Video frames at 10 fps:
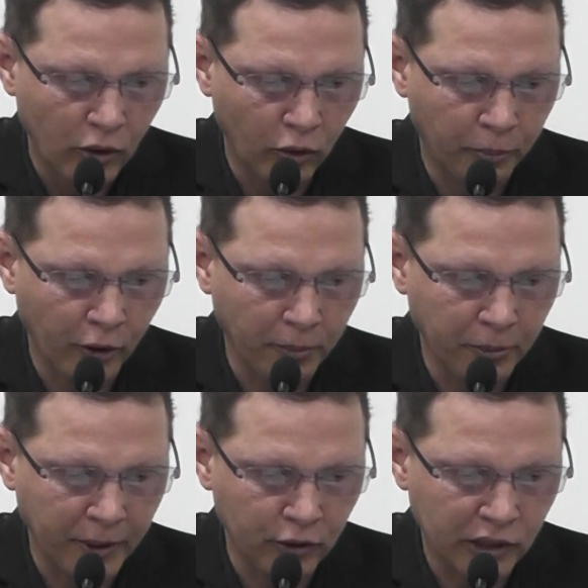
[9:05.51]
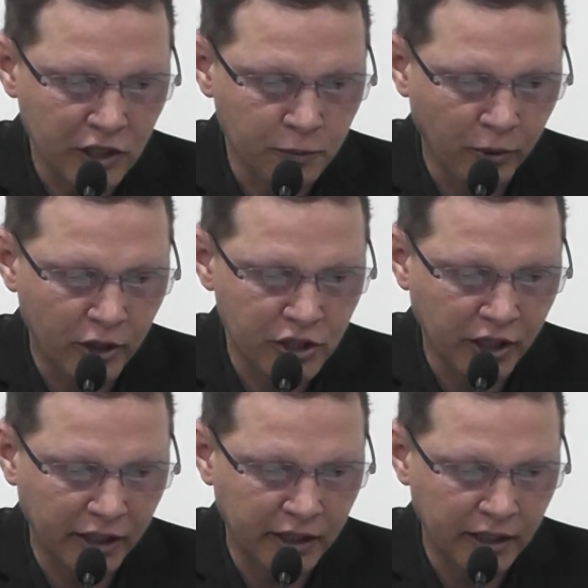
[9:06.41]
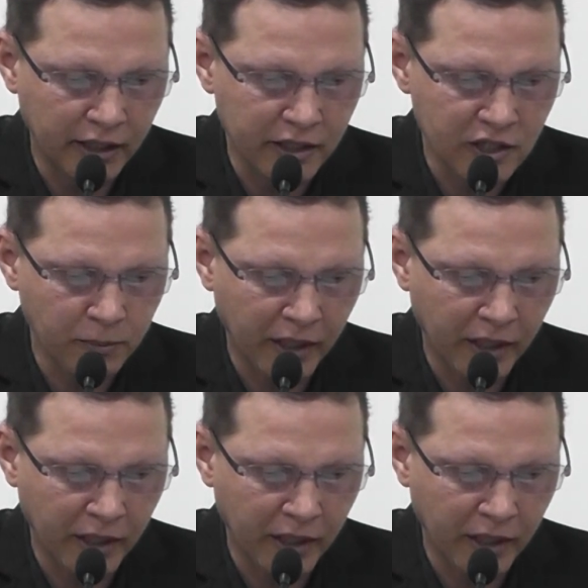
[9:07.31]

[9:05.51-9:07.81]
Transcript: o próprio para o transporte de cadeirantes,